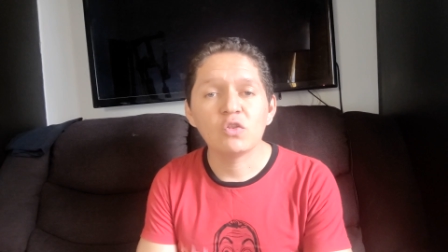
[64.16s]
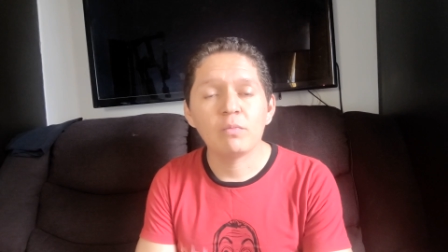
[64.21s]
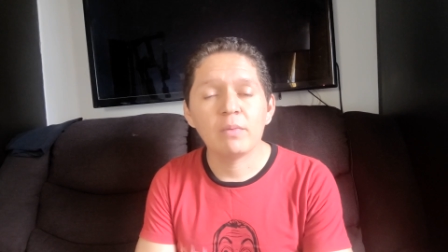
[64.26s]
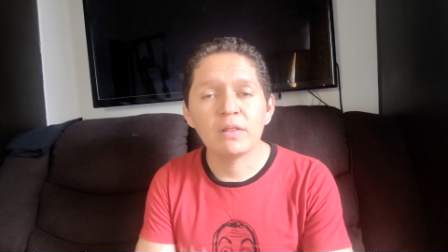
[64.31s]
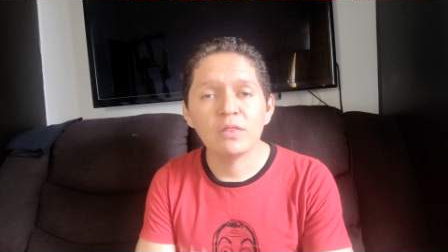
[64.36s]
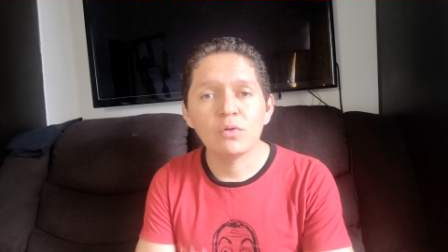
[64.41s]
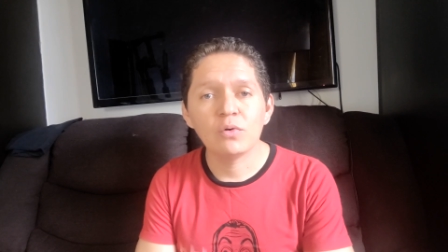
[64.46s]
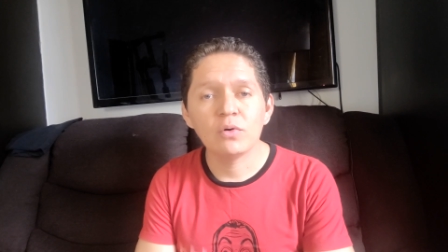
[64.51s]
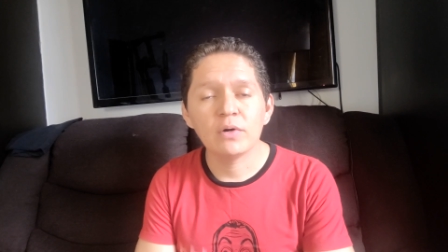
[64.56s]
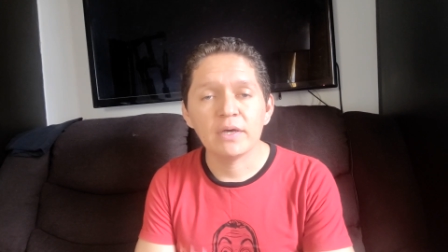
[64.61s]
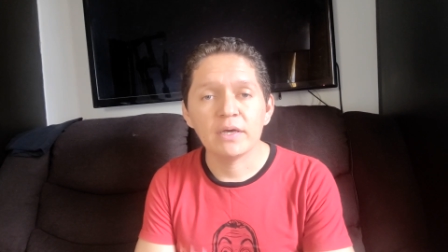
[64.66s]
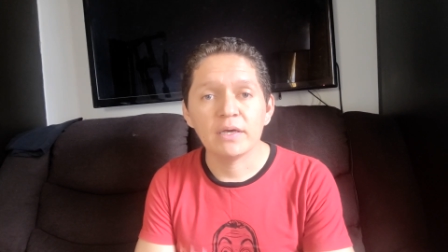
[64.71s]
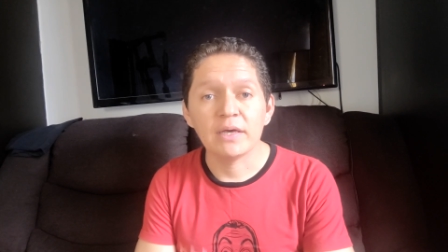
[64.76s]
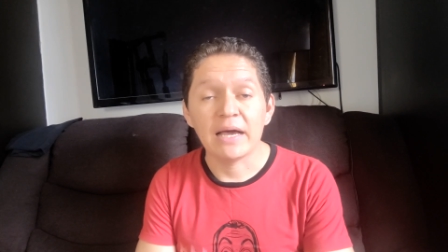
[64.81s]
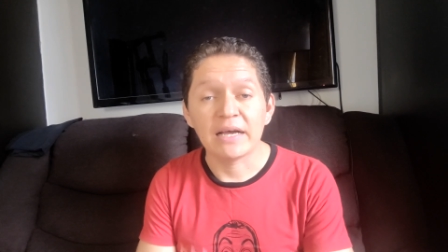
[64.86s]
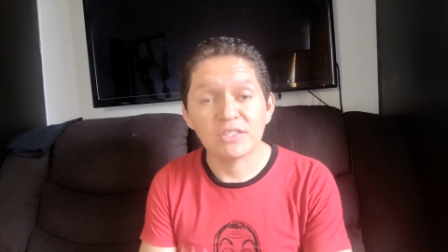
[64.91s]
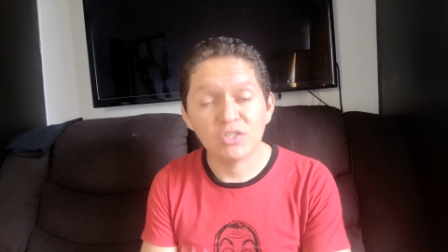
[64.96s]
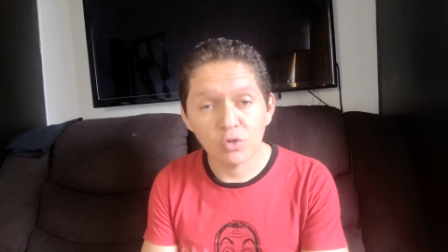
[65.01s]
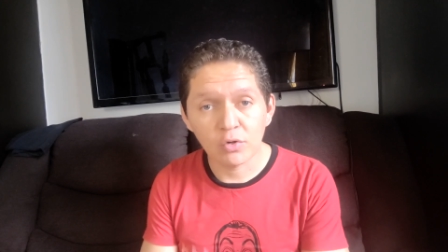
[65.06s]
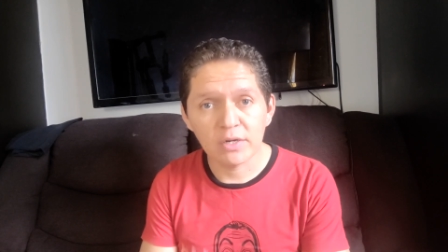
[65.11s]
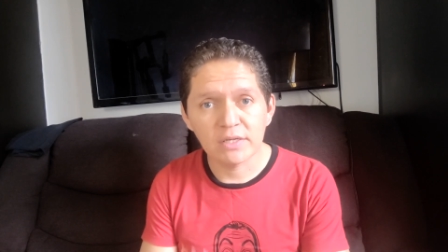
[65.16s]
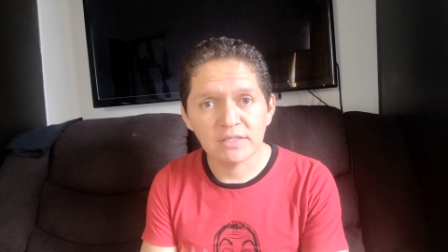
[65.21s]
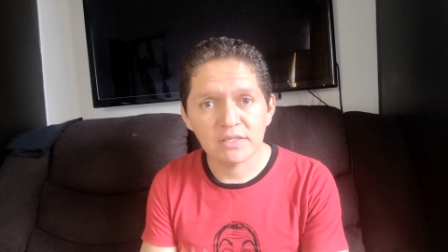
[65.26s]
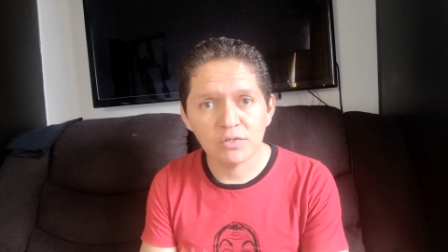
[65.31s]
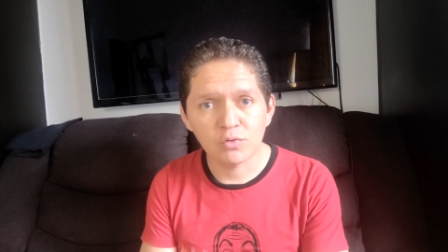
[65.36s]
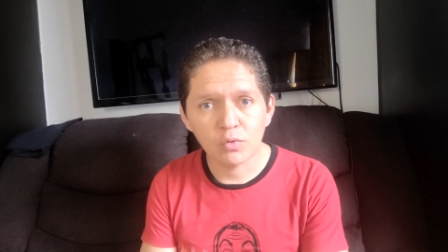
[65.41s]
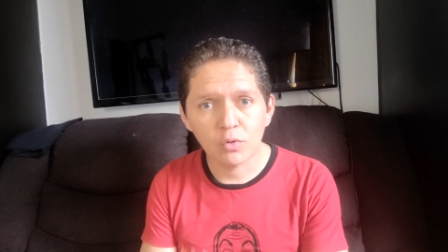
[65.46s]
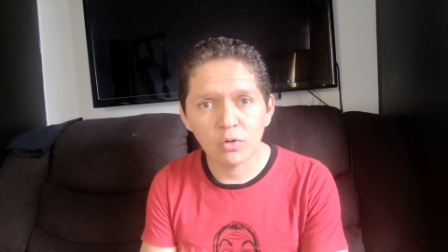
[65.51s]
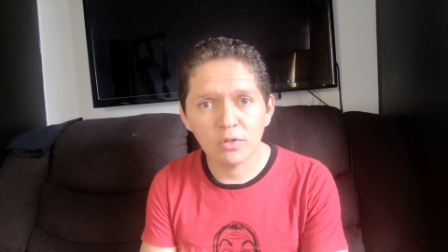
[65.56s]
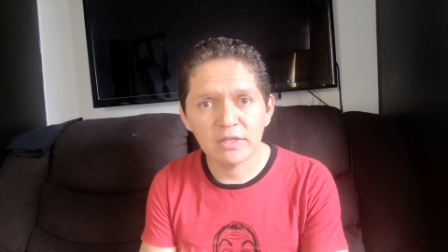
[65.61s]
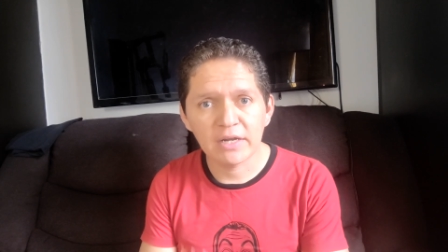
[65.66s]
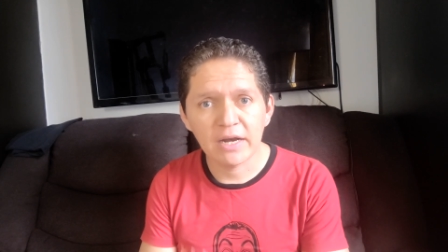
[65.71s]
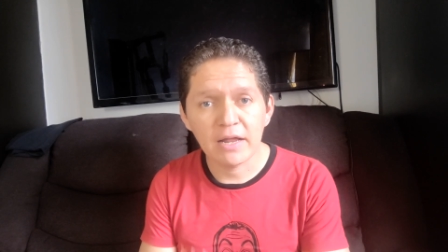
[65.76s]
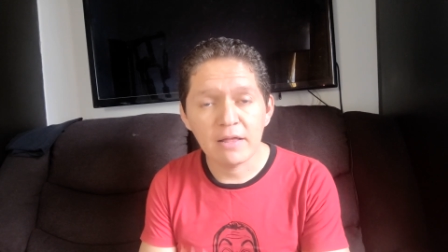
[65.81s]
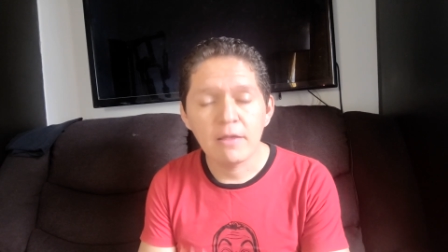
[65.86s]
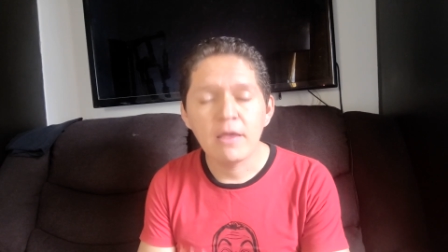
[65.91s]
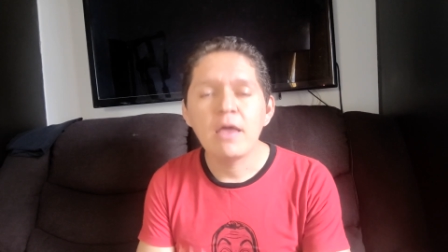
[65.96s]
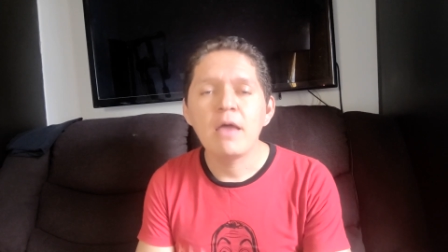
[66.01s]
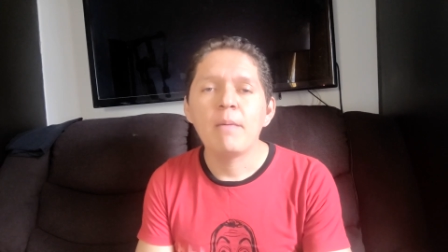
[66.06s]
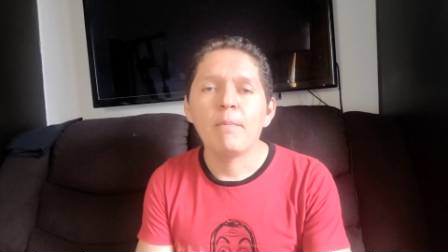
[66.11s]
tomando eh, acciones en su contra
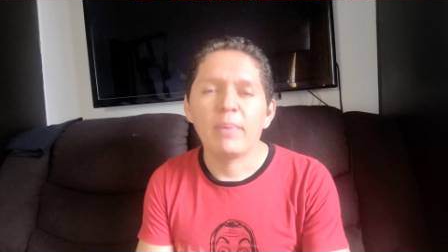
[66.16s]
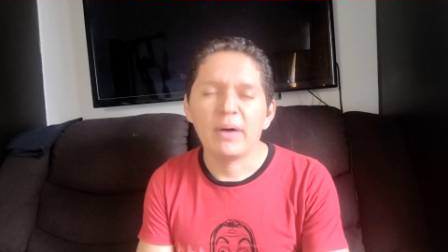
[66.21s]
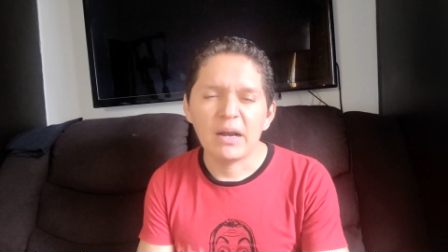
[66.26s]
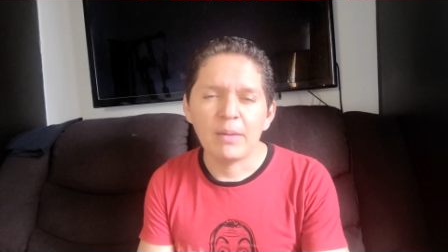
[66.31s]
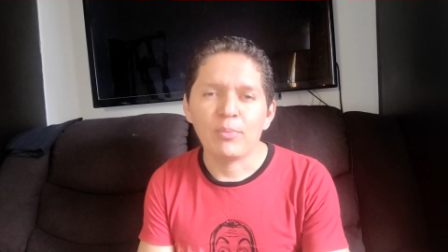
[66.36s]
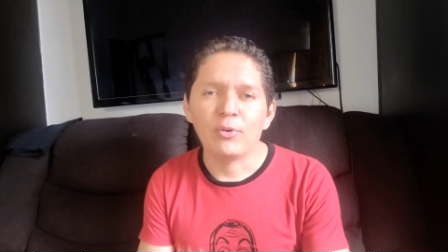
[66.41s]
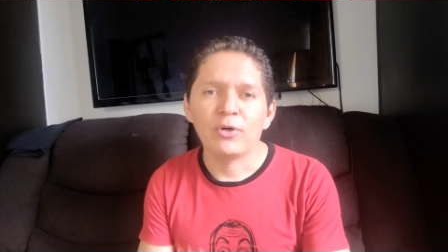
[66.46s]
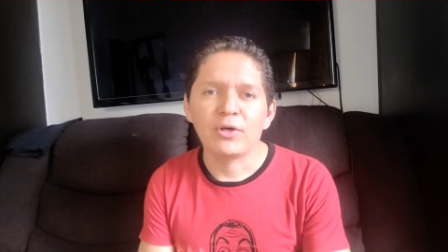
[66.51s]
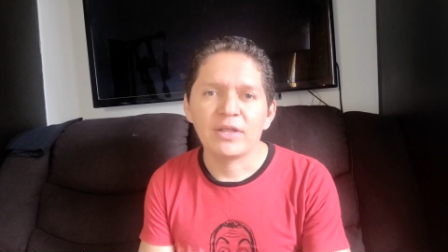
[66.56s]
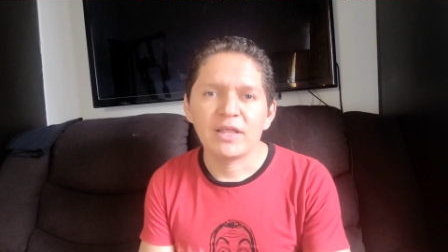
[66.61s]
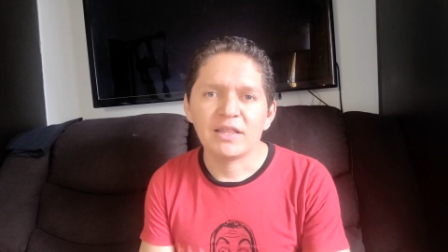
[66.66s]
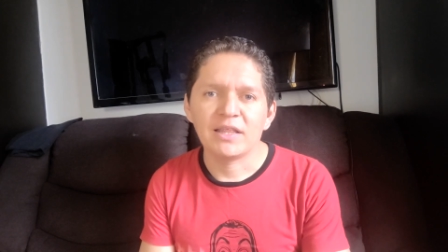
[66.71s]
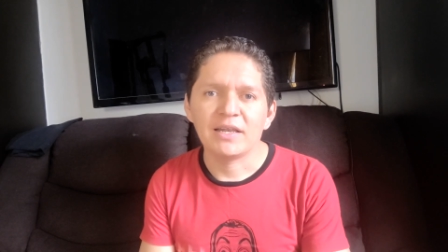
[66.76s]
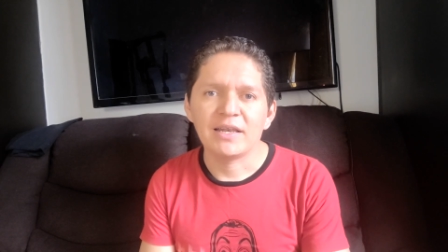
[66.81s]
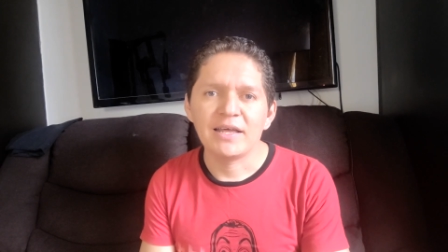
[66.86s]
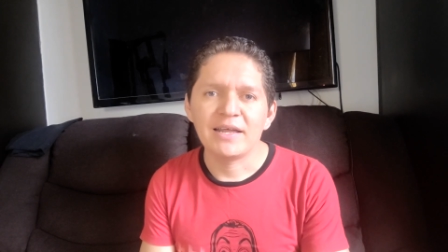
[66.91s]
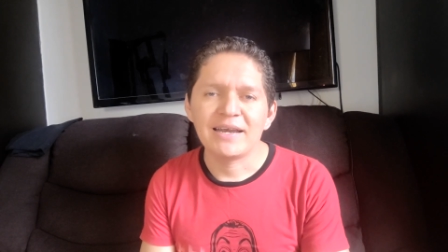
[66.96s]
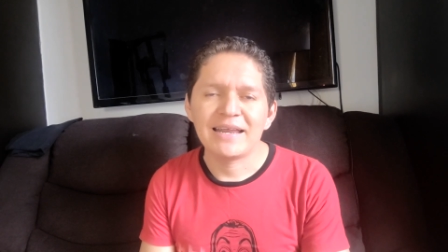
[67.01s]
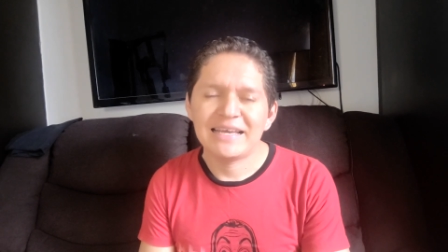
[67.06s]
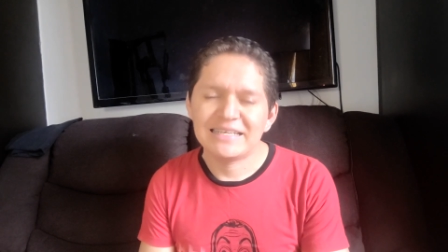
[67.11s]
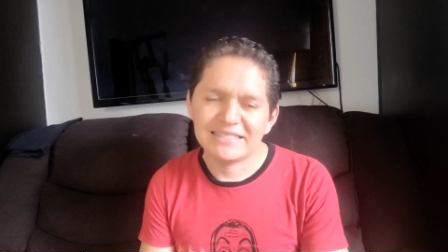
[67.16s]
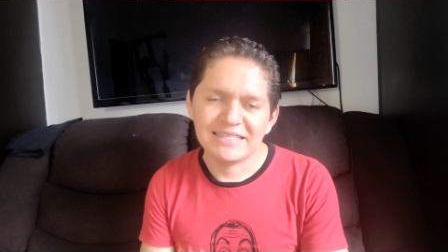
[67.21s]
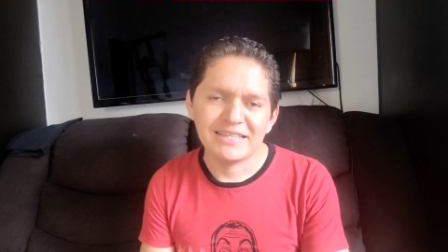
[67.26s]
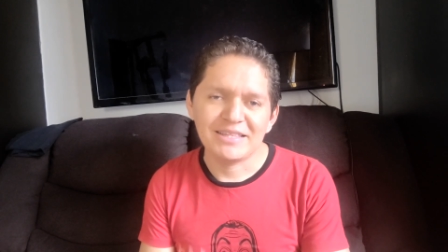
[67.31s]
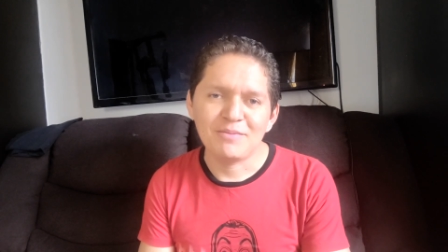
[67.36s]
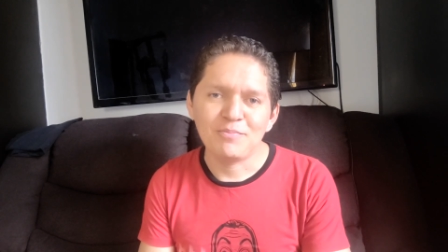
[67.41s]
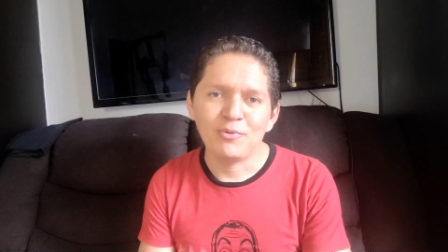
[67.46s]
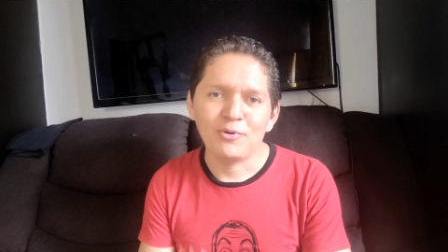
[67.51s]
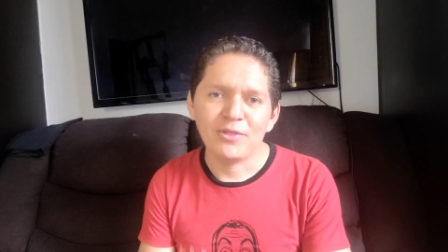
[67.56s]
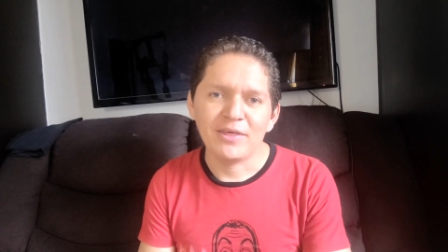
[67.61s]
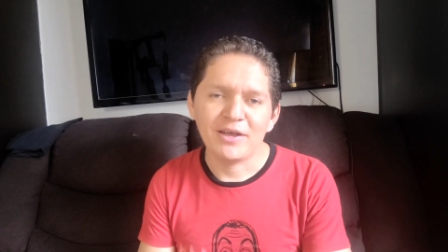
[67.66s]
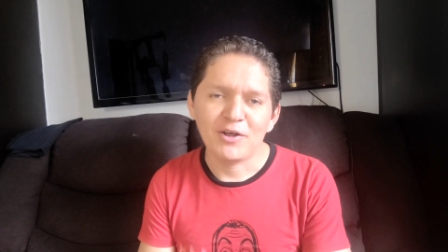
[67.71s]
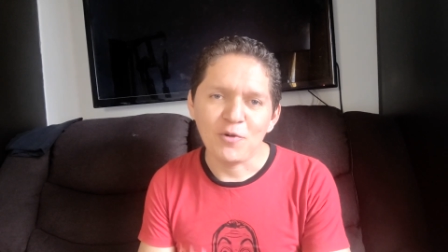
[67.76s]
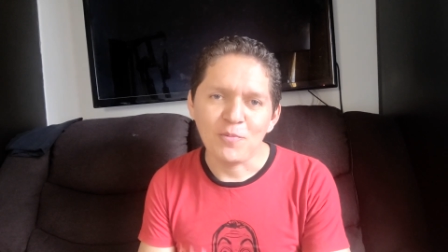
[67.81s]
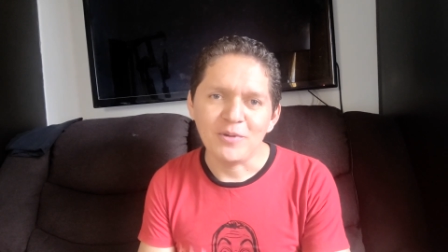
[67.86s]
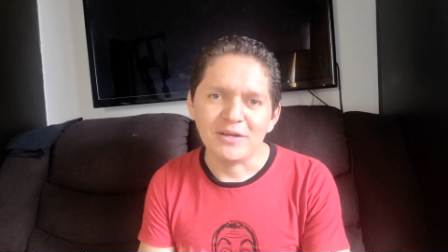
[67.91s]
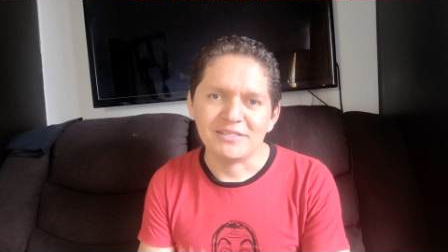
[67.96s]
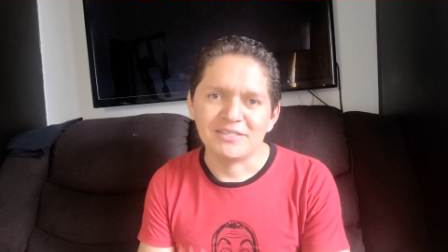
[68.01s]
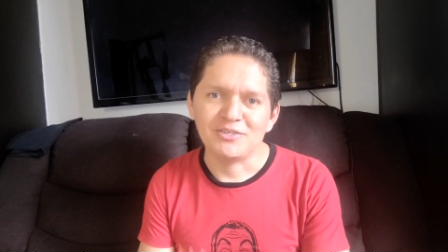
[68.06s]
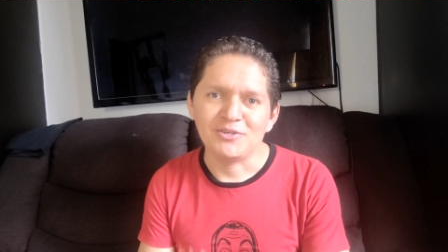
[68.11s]
para poder detener este tipo de
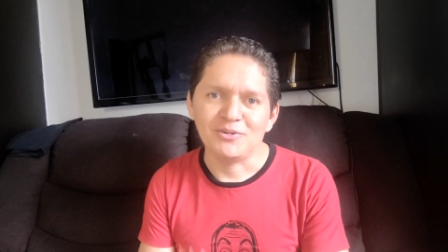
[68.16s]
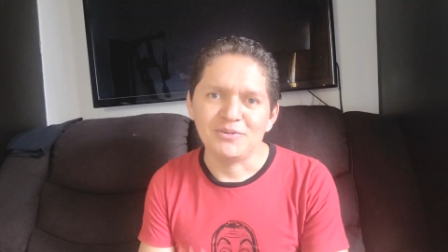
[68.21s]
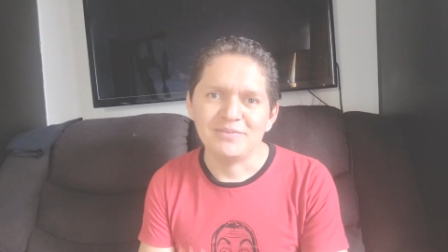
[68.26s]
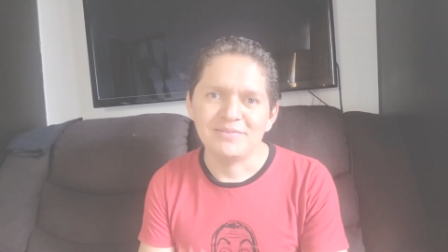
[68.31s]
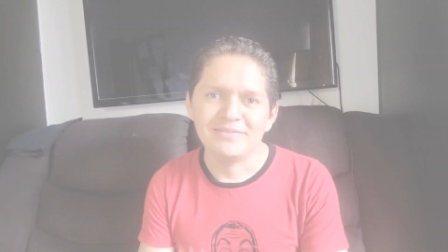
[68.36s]
comercio.